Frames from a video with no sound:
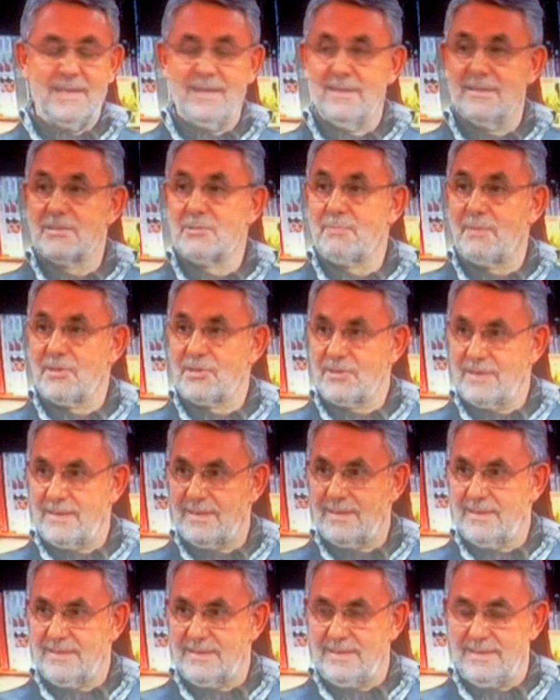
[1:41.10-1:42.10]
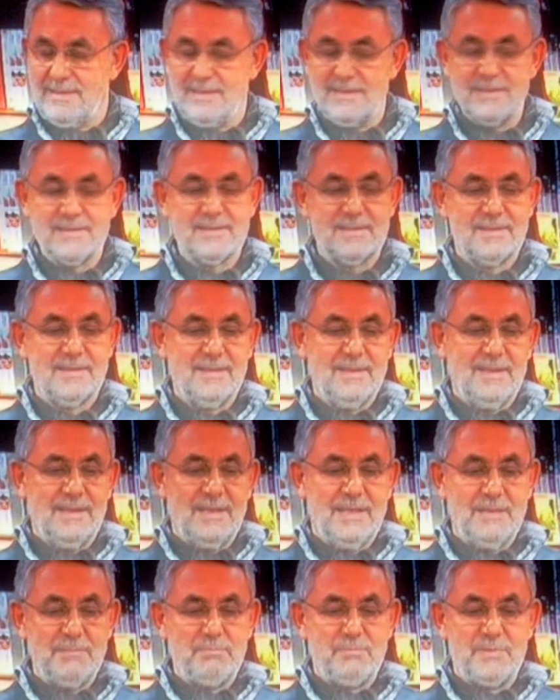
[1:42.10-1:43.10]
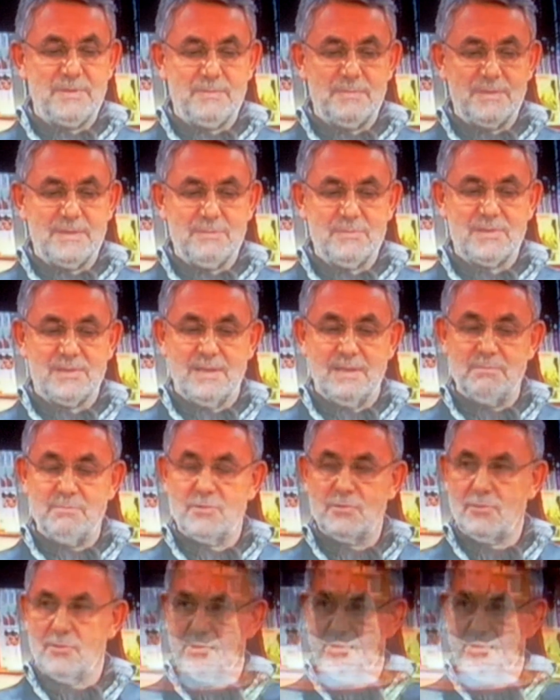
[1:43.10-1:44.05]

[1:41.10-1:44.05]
Ve yalnız başına da değiliz. Hep birbirimizden,